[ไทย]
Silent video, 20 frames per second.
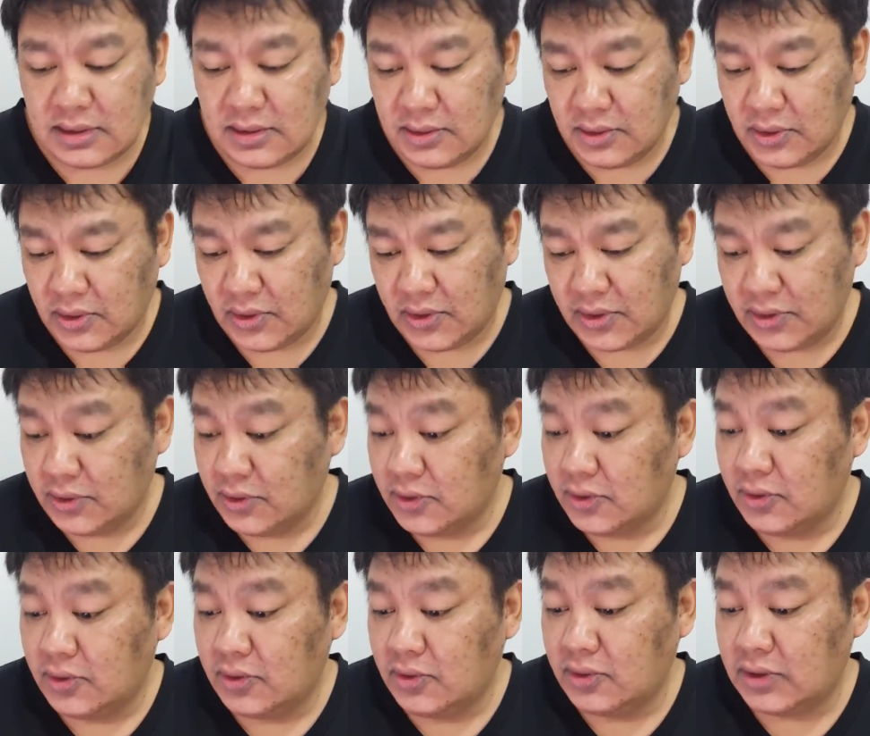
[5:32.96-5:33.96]
โอ้โหดู
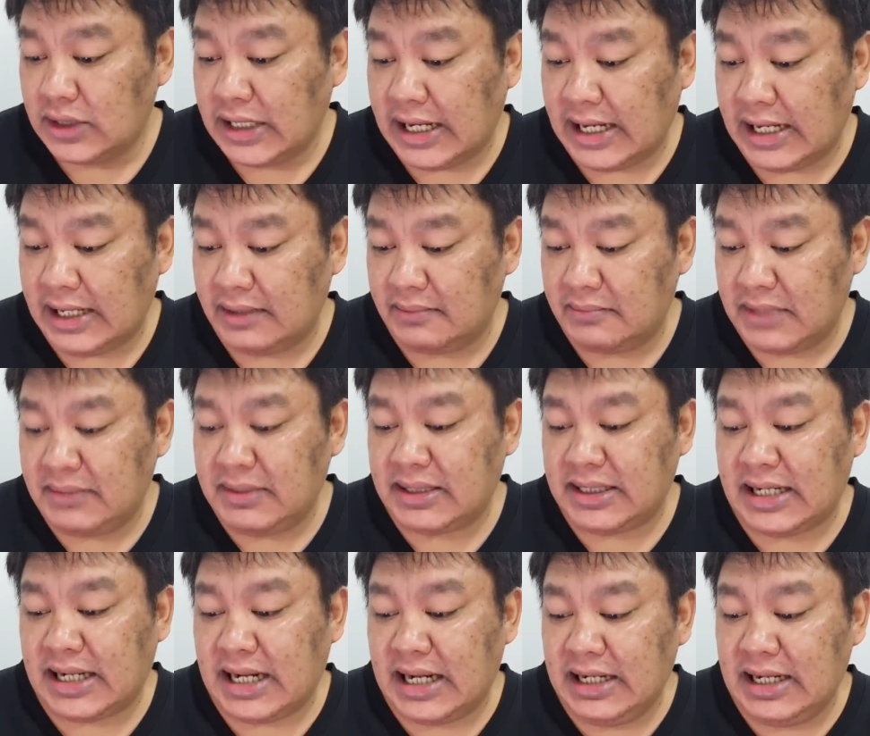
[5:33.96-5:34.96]
นะ มันไม่
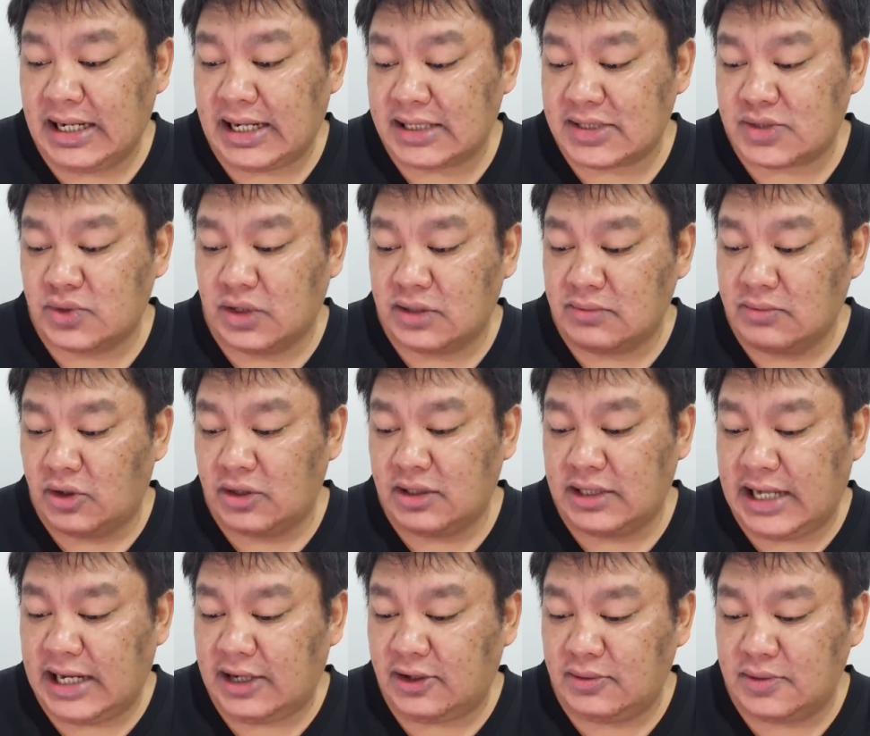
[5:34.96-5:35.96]
ใช่แค่เรื่องแค่สวดมนต์
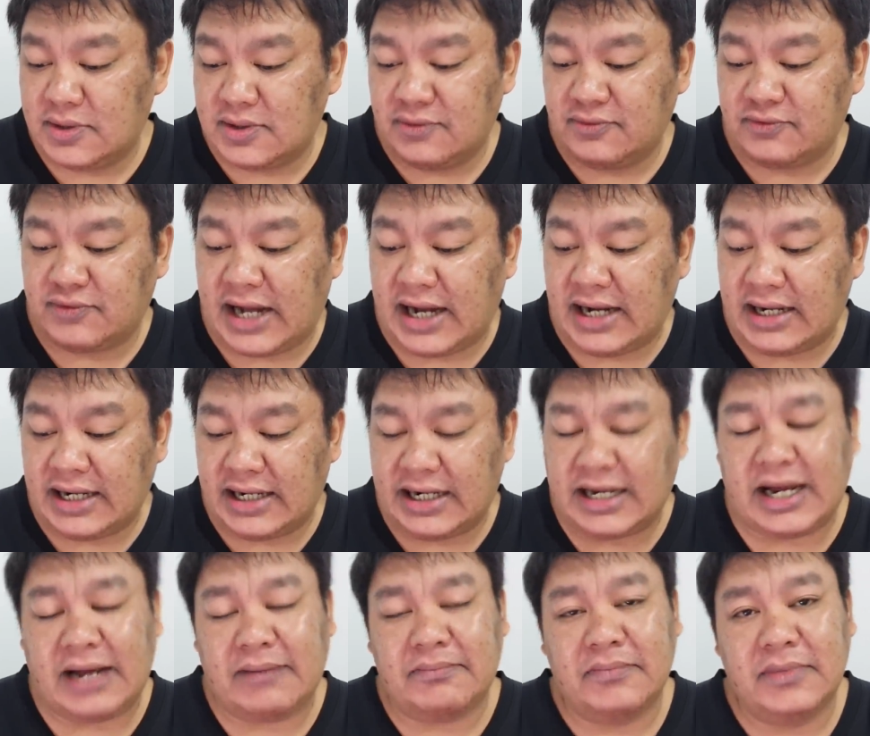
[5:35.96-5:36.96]
นะคุณผู้ชมฟัง
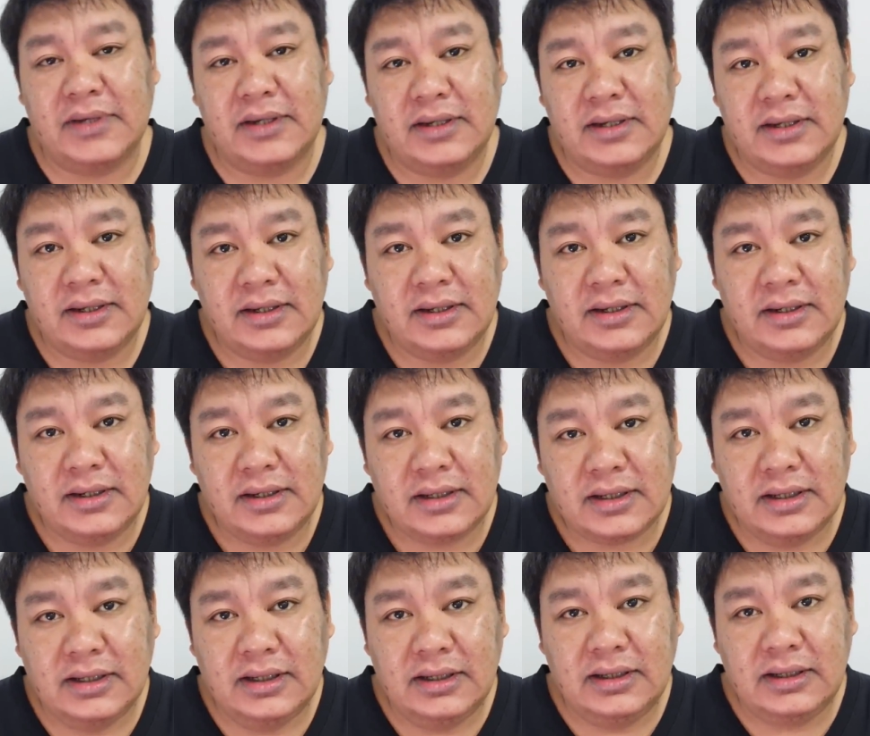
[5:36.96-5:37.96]
นะครับ
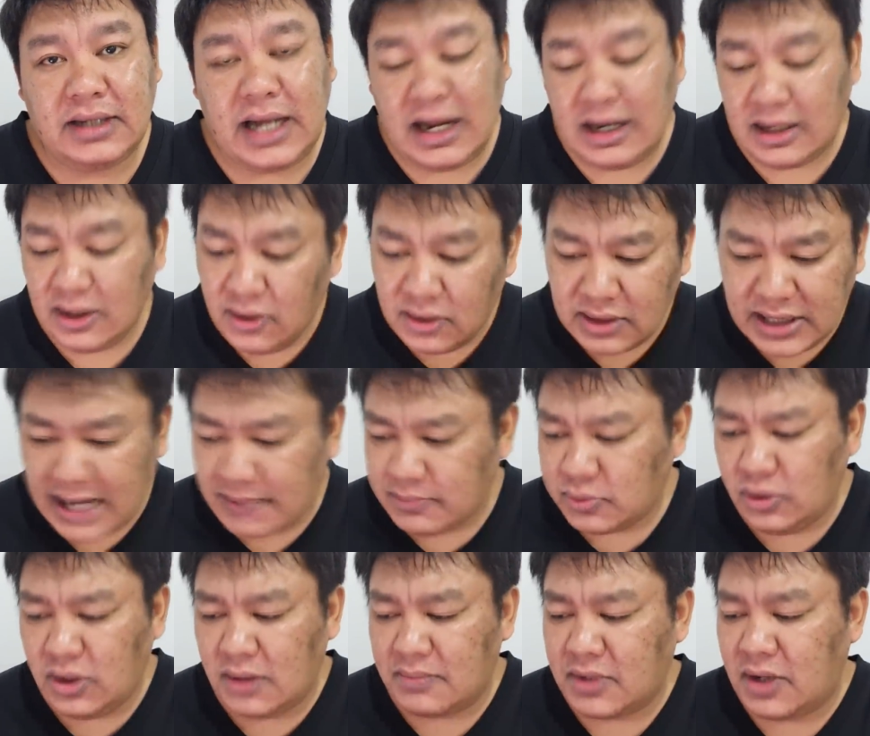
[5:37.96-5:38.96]
คืออ่ะลง
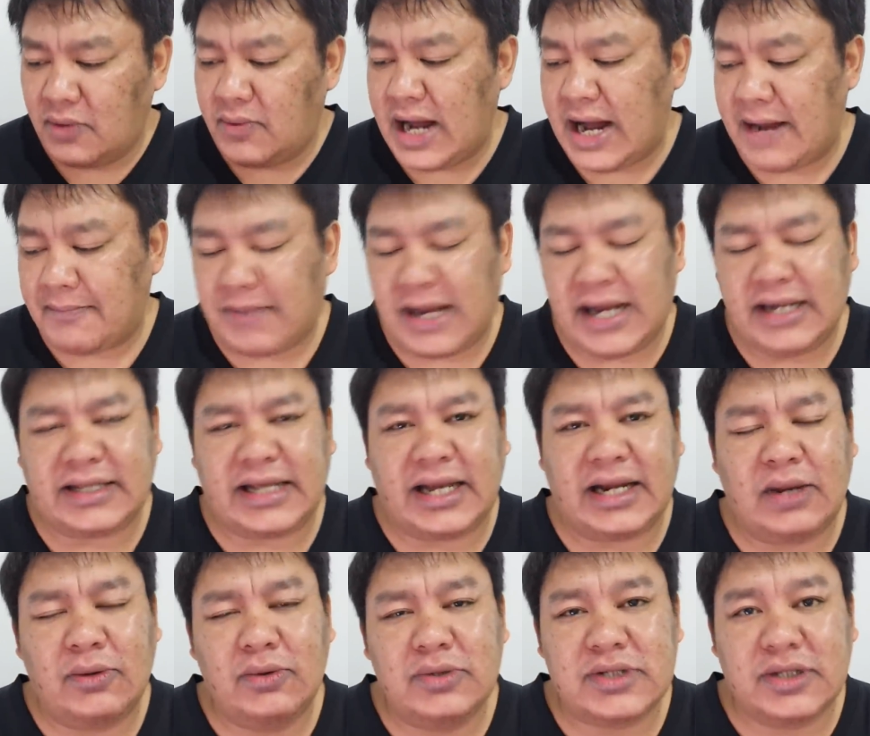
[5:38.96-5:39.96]
น้ำท่วมก็ว่าไป แต่
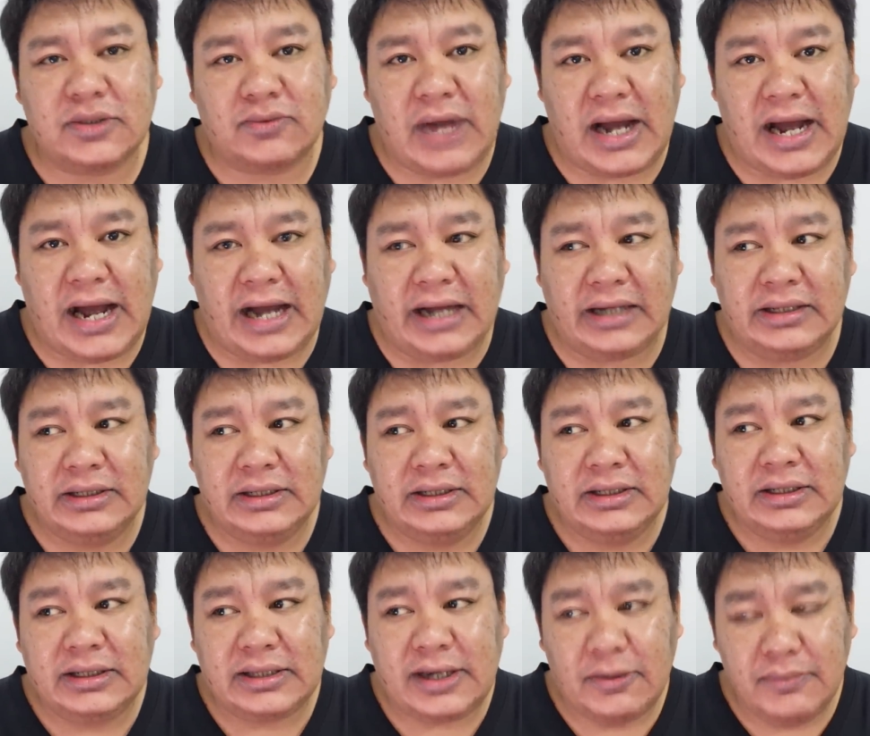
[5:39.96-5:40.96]
เรารู้สึกว่า
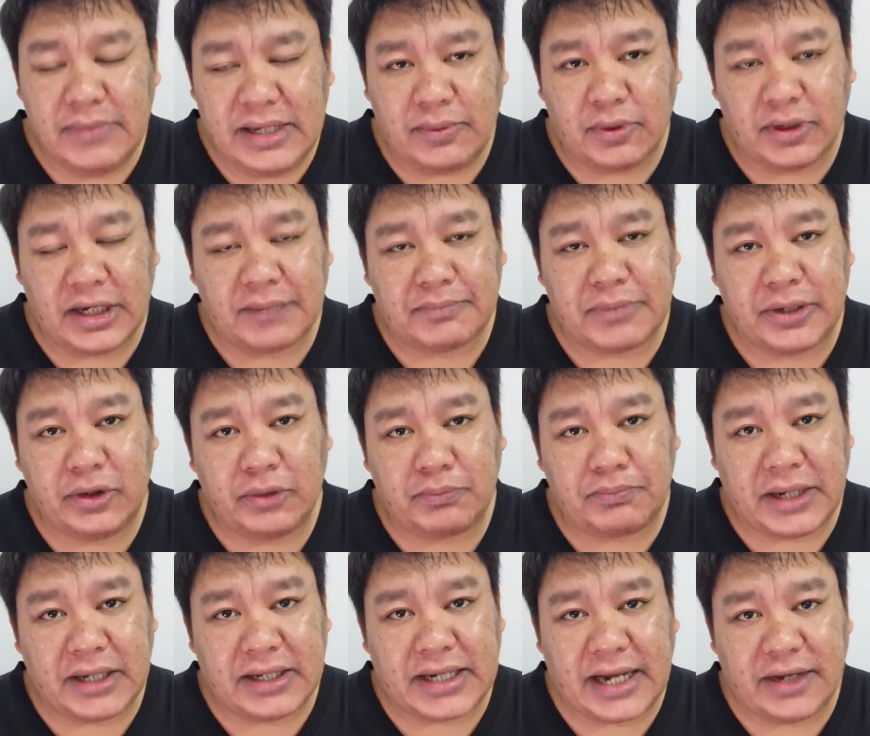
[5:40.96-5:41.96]
เรามีพลเอกประยุทธ์
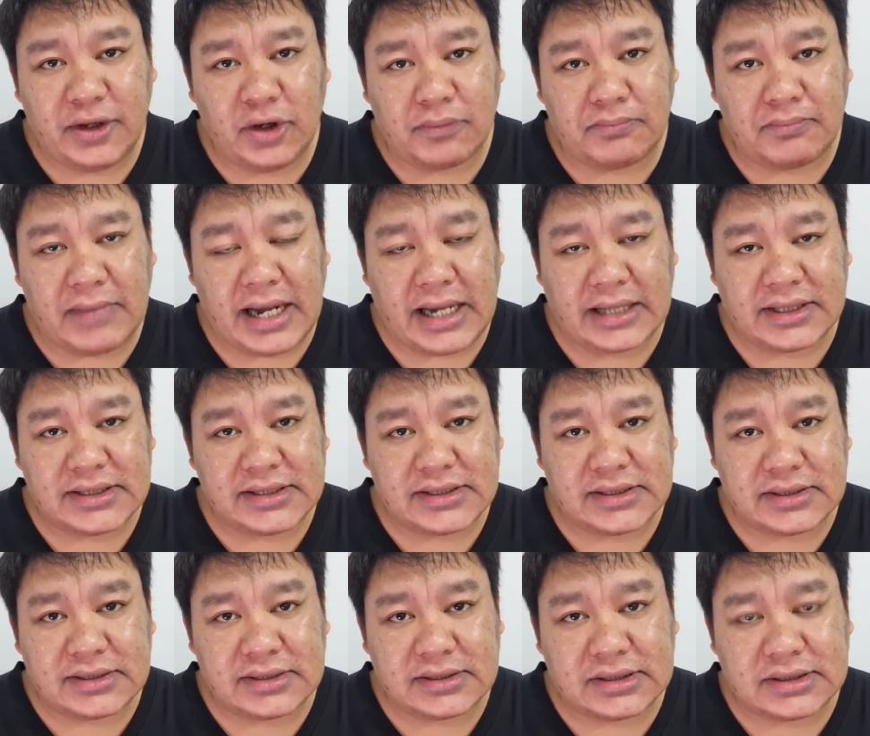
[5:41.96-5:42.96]
เป็นนายกมา
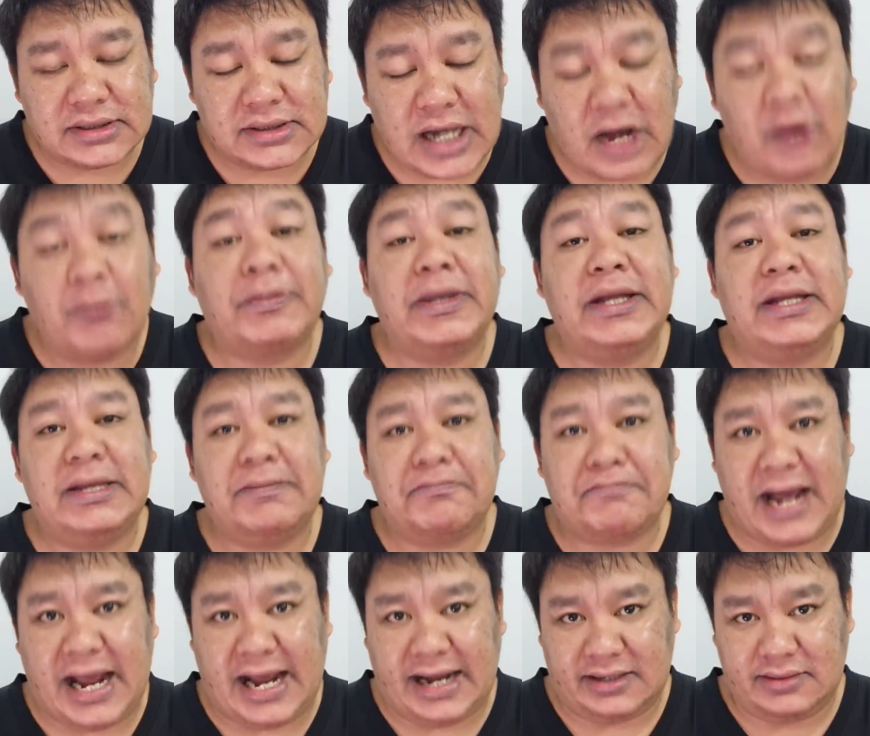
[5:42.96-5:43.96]
เข้าปีที่
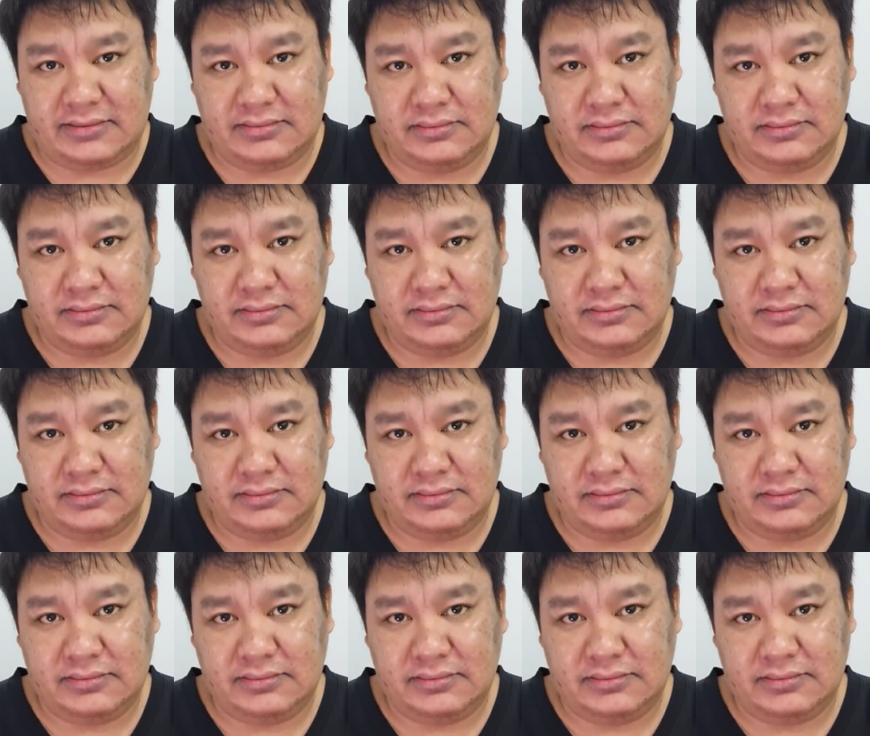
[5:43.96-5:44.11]
แปด